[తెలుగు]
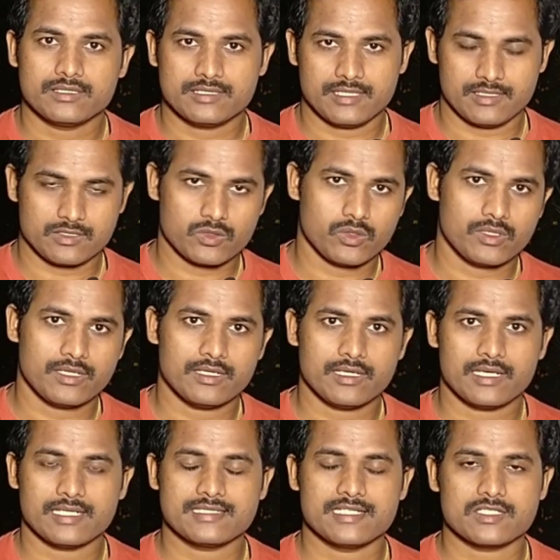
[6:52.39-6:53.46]
చే స్టోర్
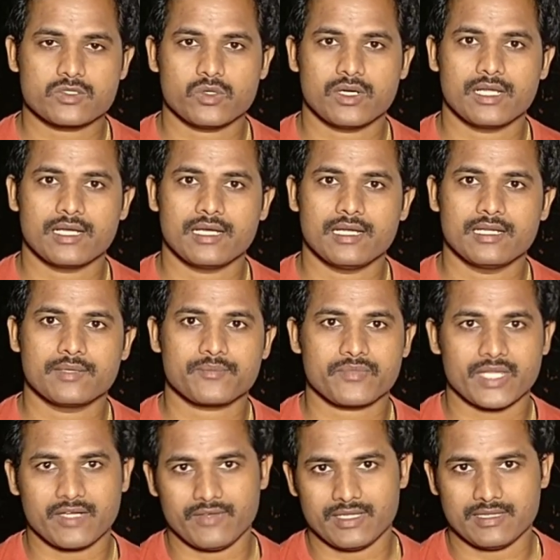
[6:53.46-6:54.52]
లాగా చేసుకోవడం కానీ
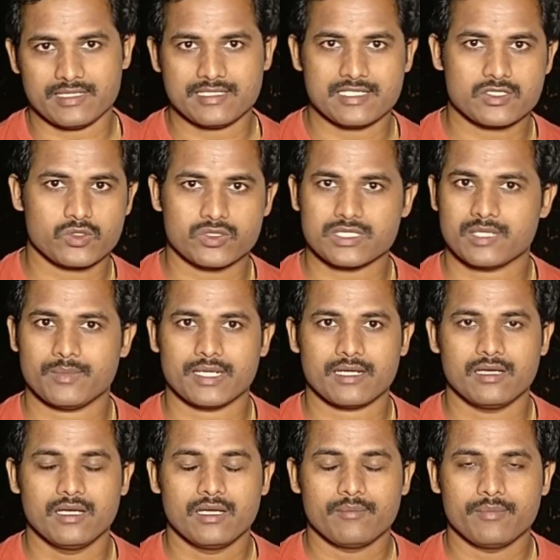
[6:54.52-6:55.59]
అదంతా చేసుకోవచ్చు అనమాట
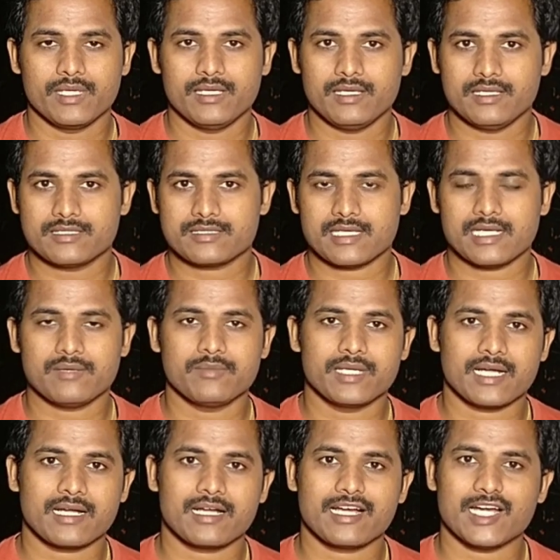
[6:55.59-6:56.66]
మీ స్థలం
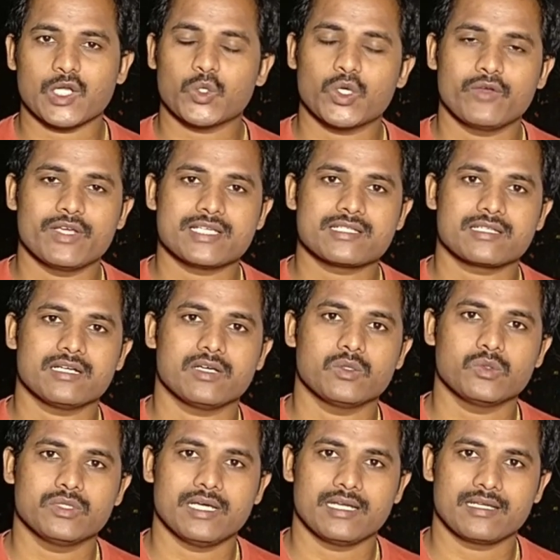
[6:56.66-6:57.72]
ఎక్కడ కూడా వేస్ట్
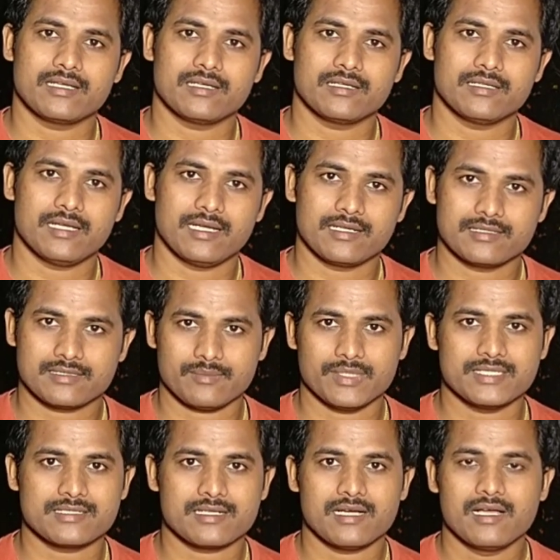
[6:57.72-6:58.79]
కాదు దానికి దానికి
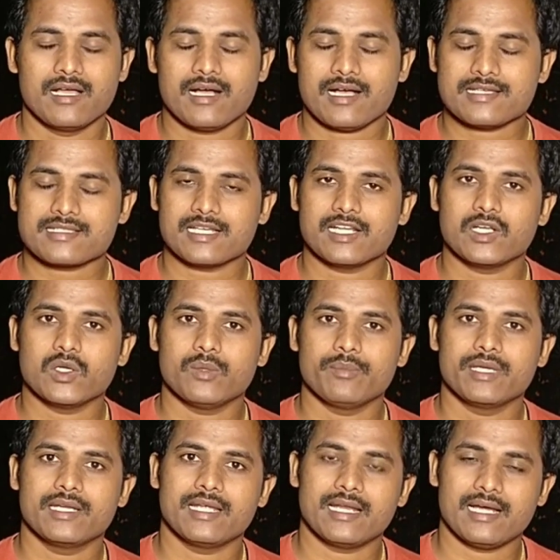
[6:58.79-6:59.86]
సంబంధించిన ఆ స్థలంలో మీరు